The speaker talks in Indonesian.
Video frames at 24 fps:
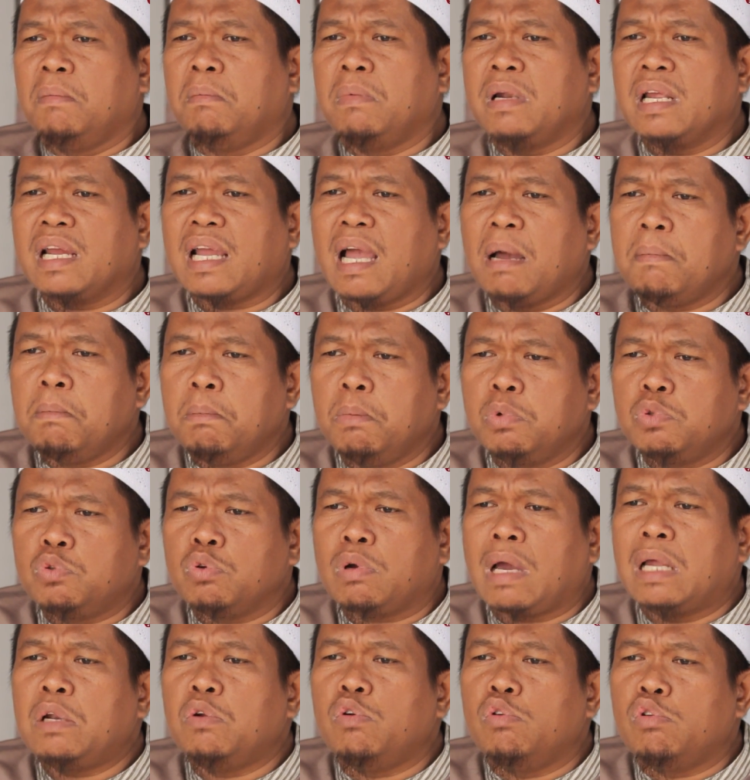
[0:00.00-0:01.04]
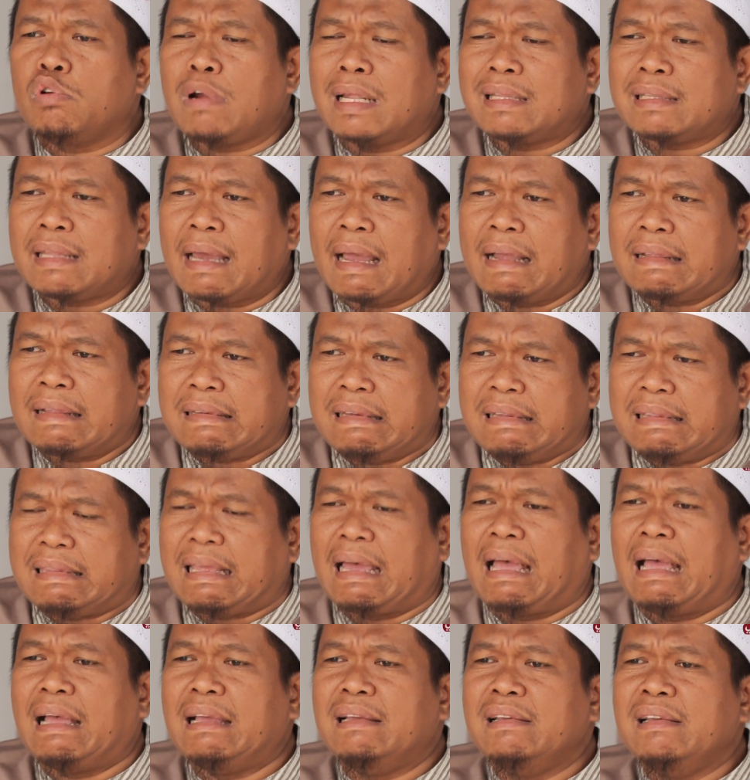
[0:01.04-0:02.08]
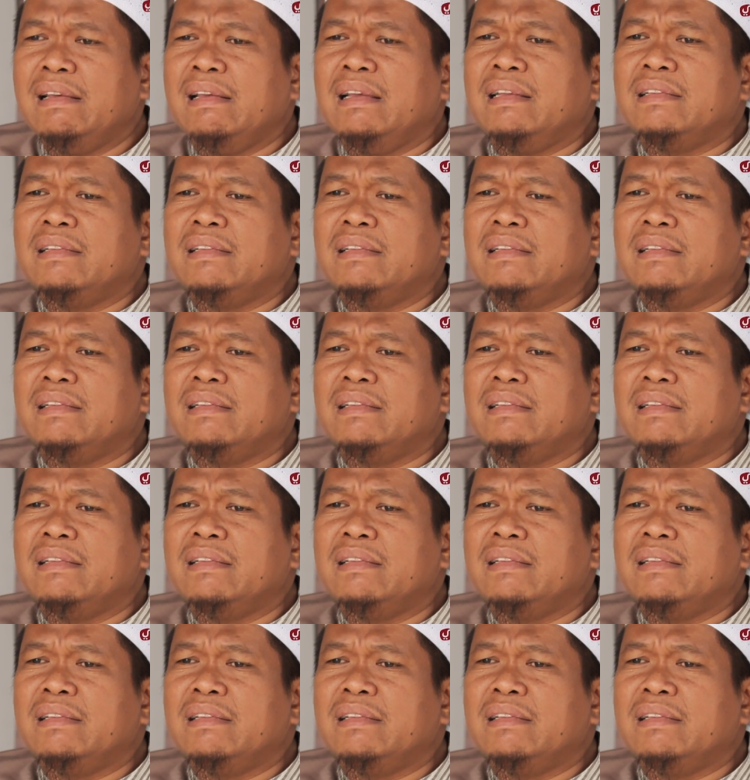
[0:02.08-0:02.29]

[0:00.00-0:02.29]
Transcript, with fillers: Mereka membutuhkan uluran tangan kita.